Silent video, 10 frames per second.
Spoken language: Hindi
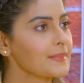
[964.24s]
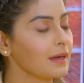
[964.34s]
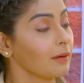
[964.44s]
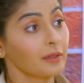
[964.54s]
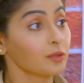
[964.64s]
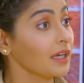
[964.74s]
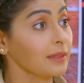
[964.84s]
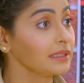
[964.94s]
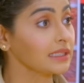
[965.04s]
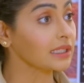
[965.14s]
अब हमें
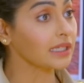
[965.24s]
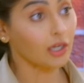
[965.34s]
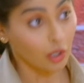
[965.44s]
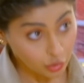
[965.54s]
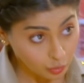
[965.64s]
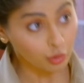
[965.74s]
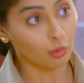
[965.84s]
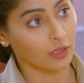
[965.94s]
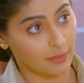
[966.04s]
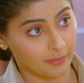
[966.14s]
तुम्हारा मदद लगेगा और तुम
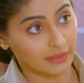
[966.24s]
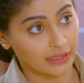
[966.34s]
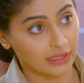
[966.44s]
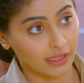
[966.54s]
दोनों का भी मदद